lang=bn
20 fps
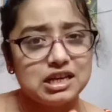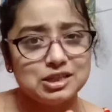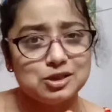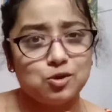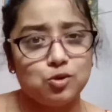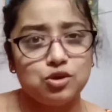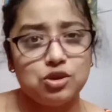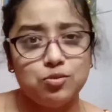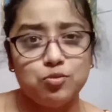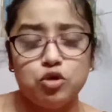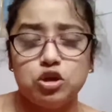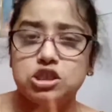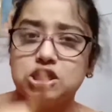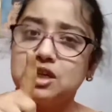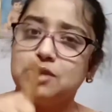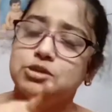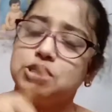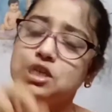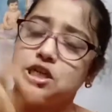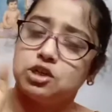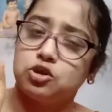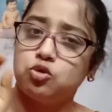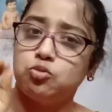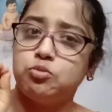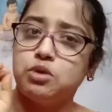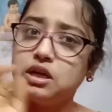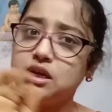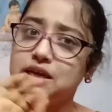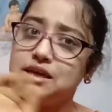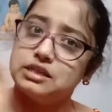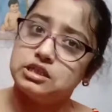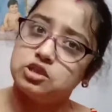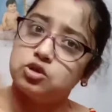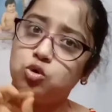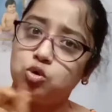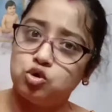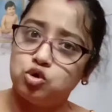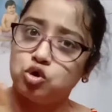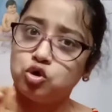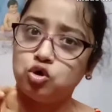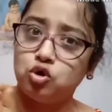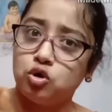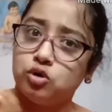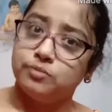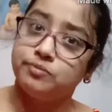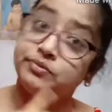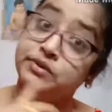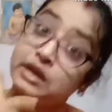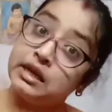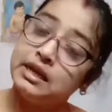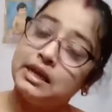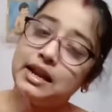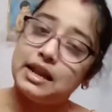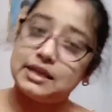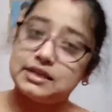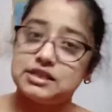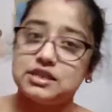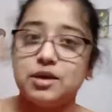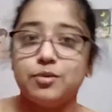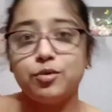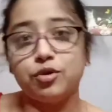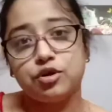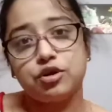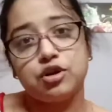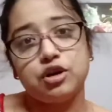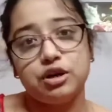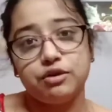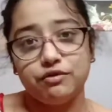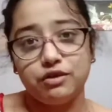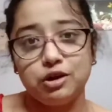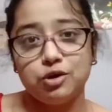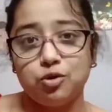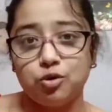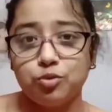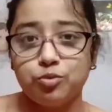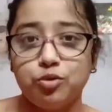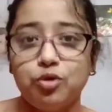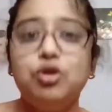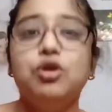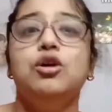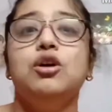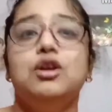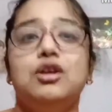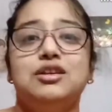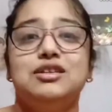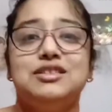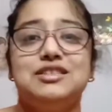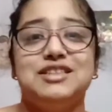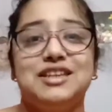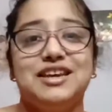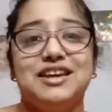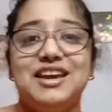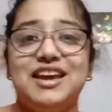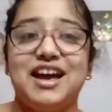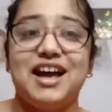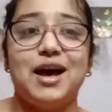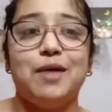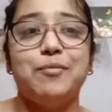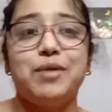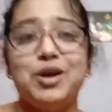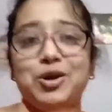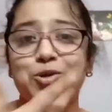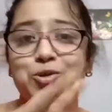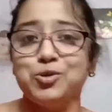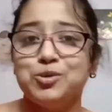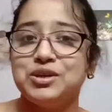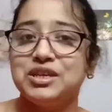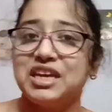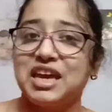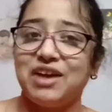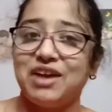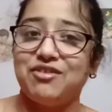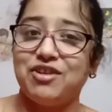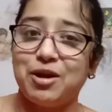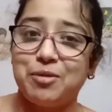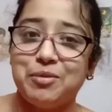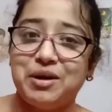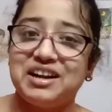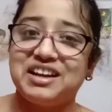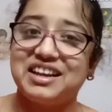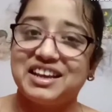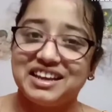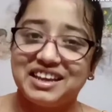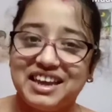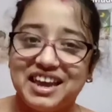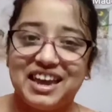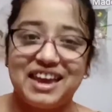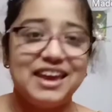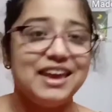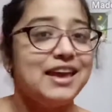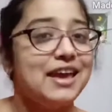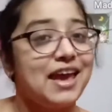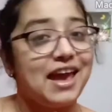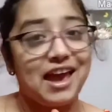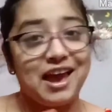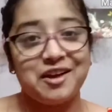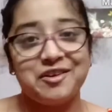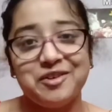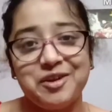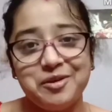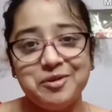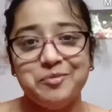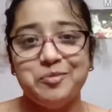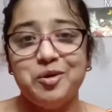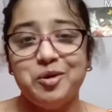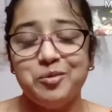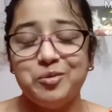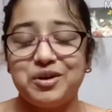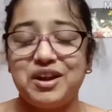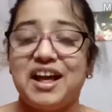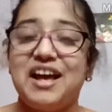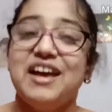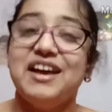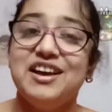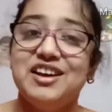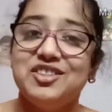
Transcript: গেস করতে বলেছিলাম সেটা তোমরা গেস করছো তো লাস্টে এমনটা রিভিল করব যে আমার নতুন ক্যামেরাম্যানটা কে এখন আমি বলবো না